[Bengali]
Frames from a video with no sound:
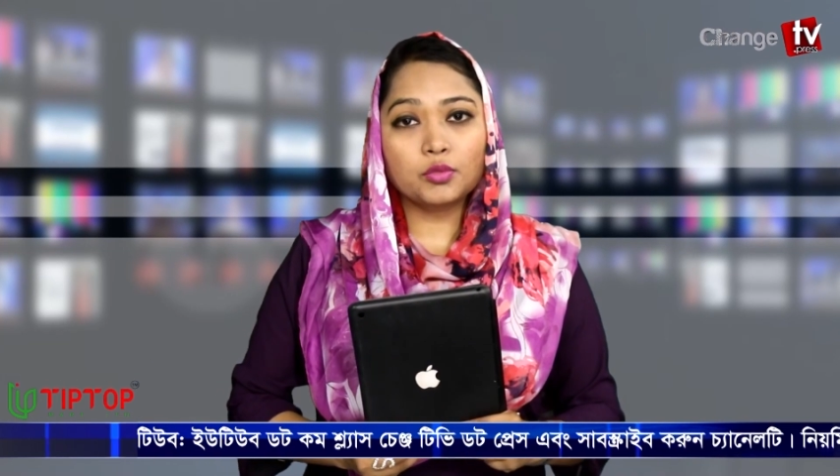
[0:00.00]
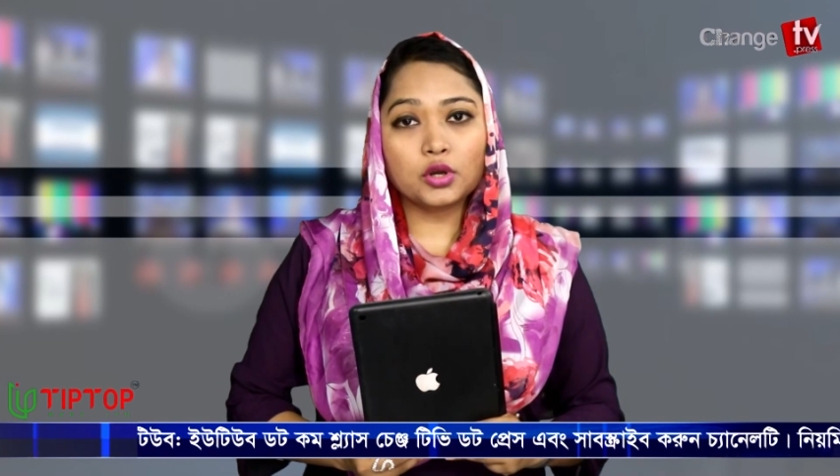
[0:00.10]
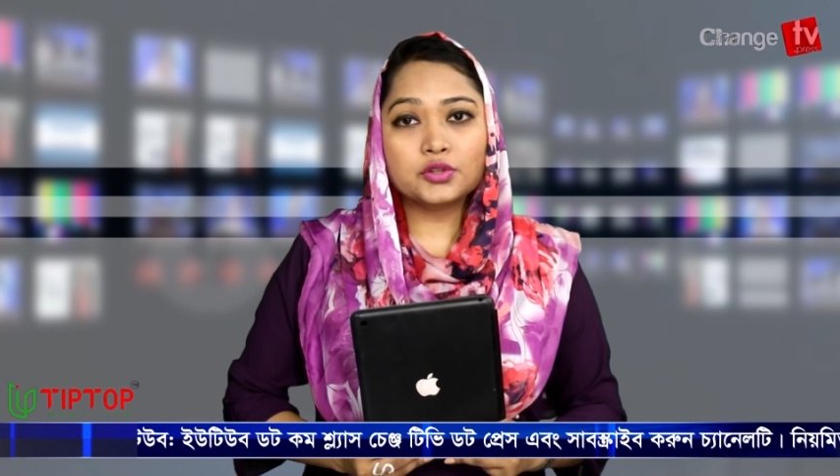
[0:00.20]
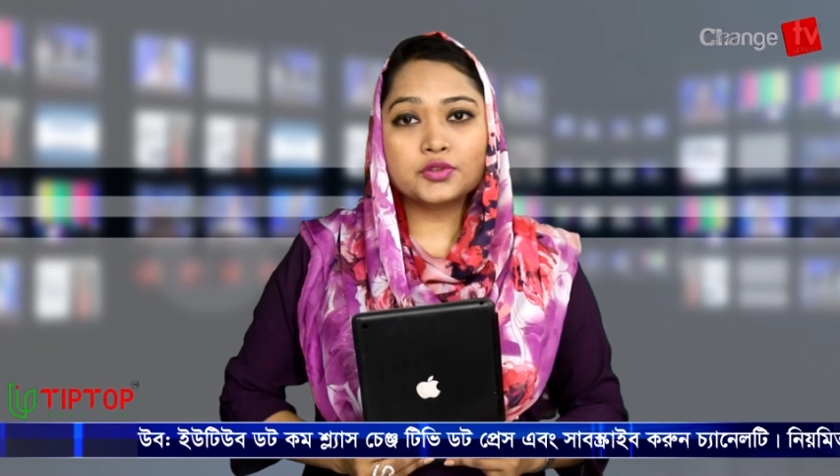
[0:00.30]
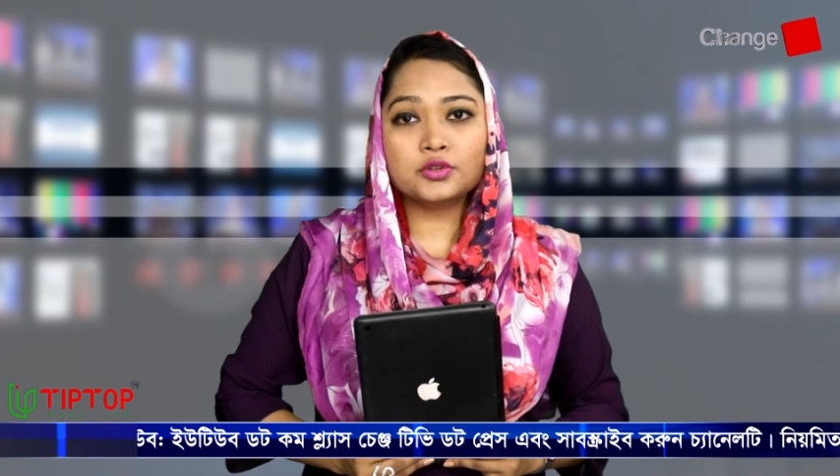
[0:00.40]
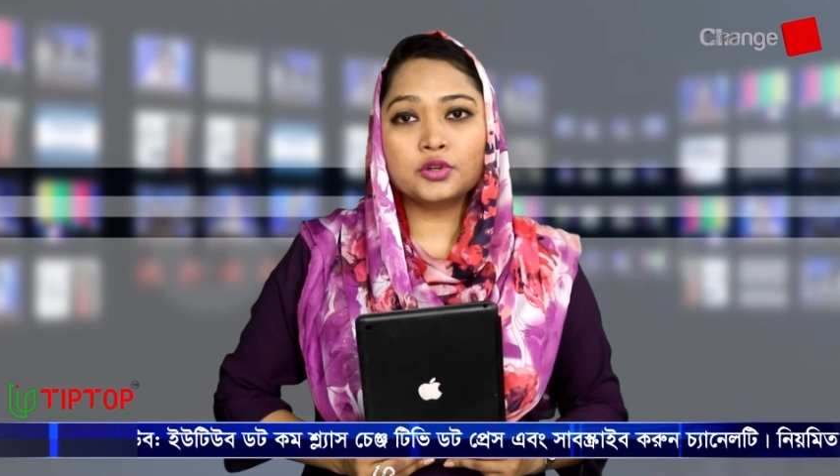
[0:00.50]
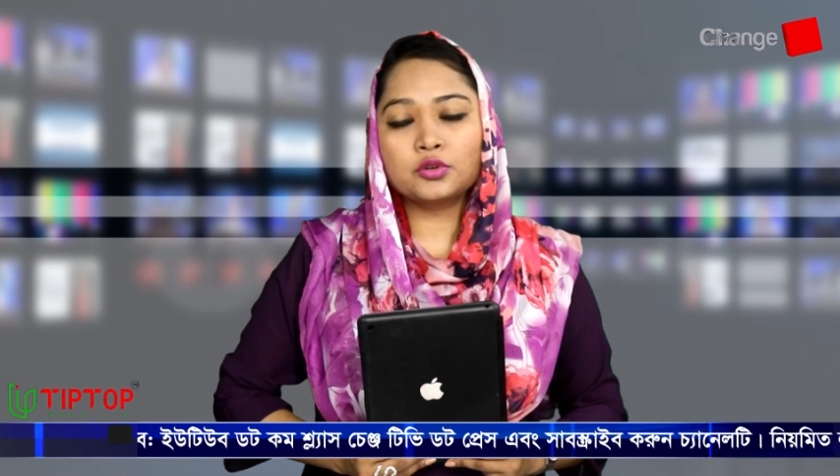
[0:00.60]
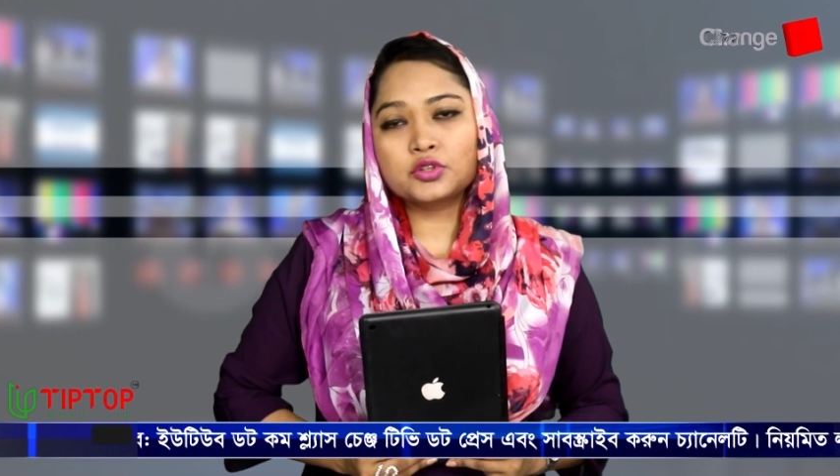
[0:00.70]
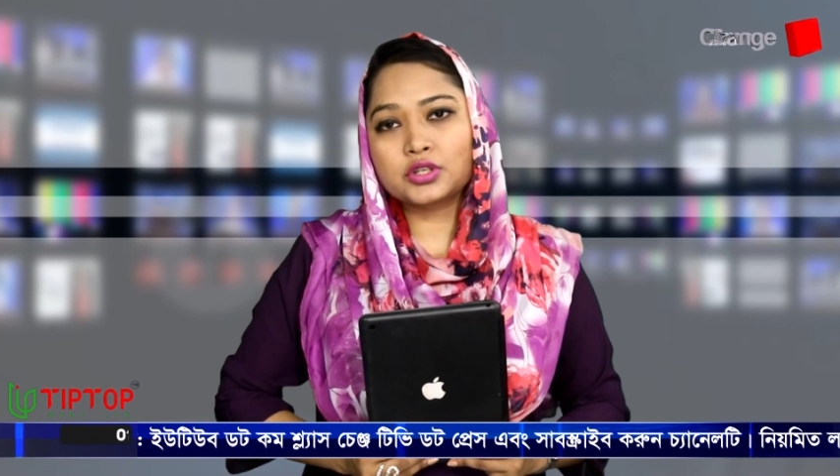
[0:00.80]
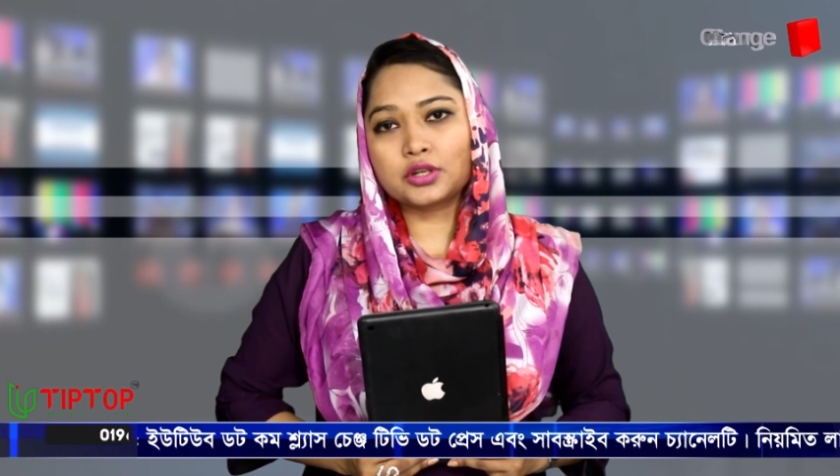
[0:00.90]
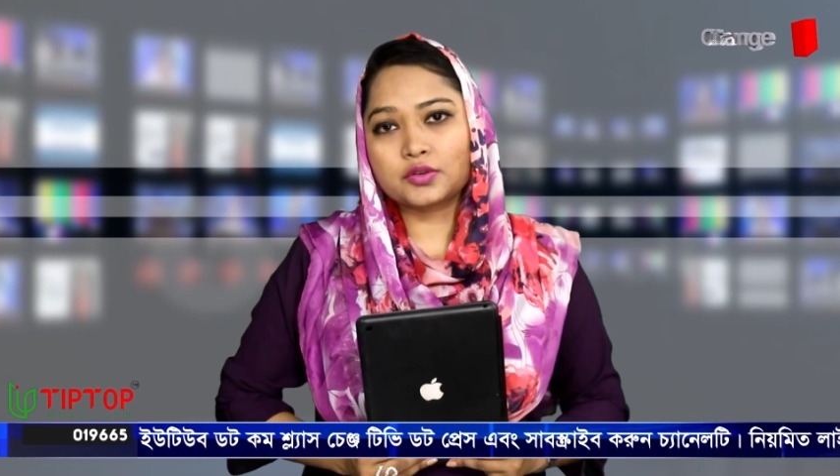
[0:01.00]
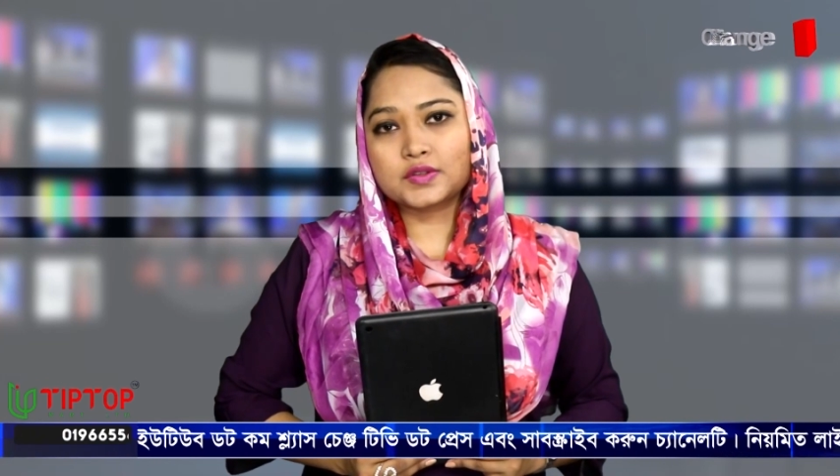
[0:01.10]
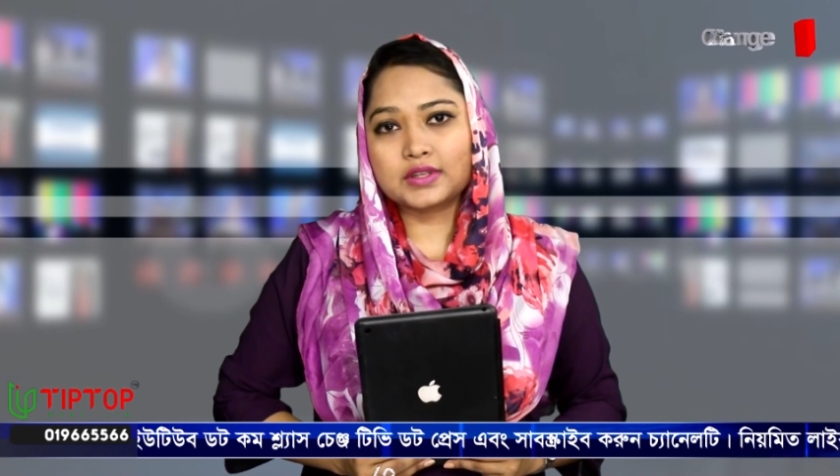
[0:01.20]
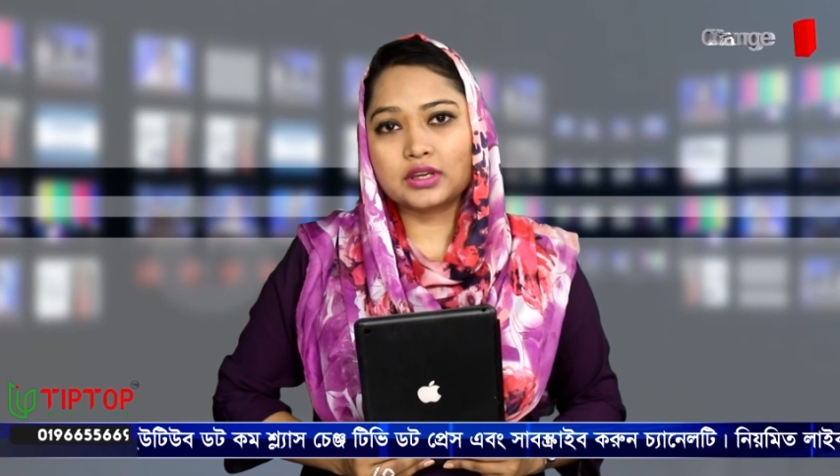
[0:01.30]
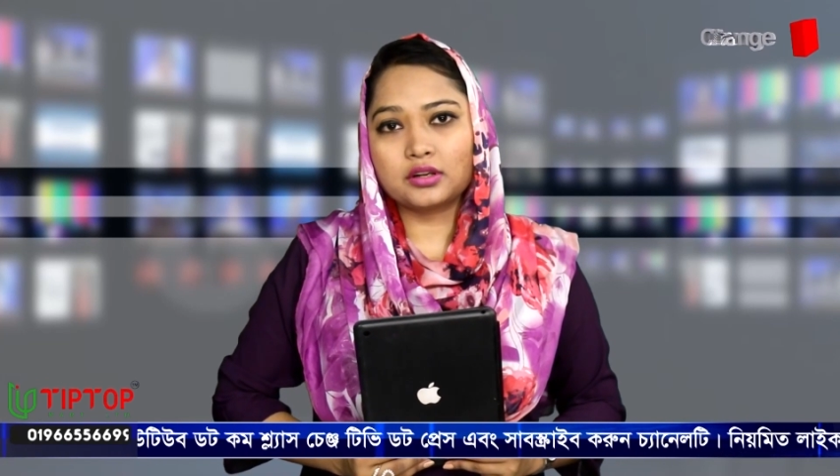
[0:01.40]
বলসোনারো ও
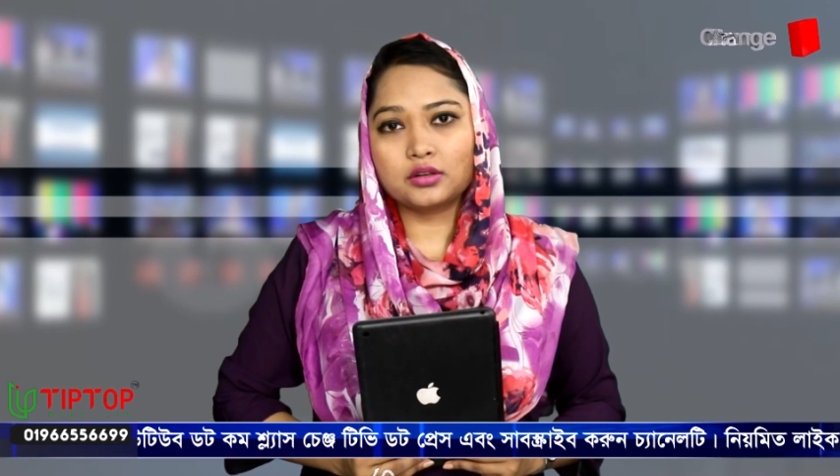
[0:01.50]
জেলনস্কির